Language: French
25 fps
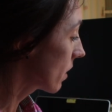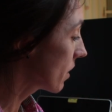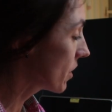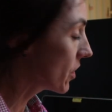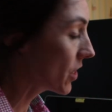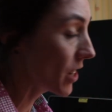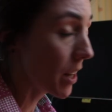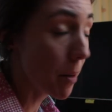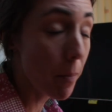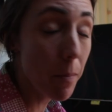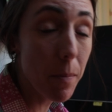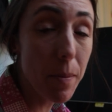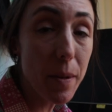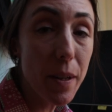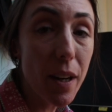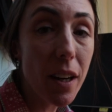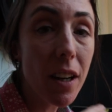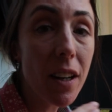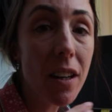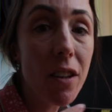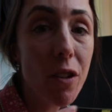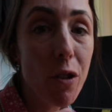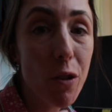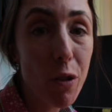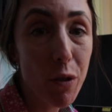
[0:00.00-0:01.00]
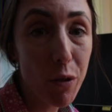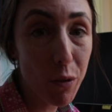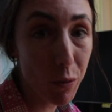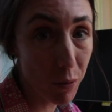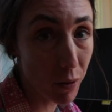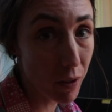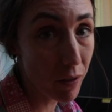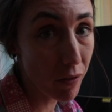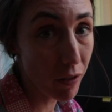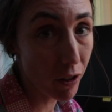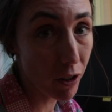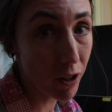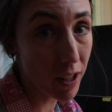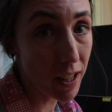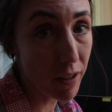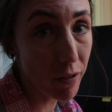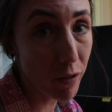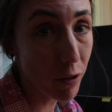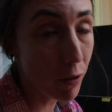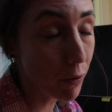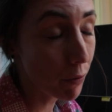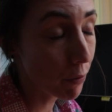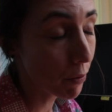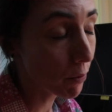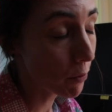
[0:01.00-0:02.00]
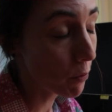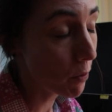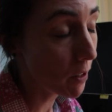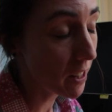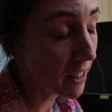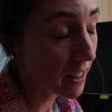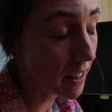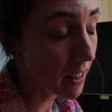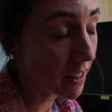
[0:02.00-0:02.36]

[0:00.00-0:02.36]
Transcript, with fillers: J'aime bien euh, suivre l'évolution de,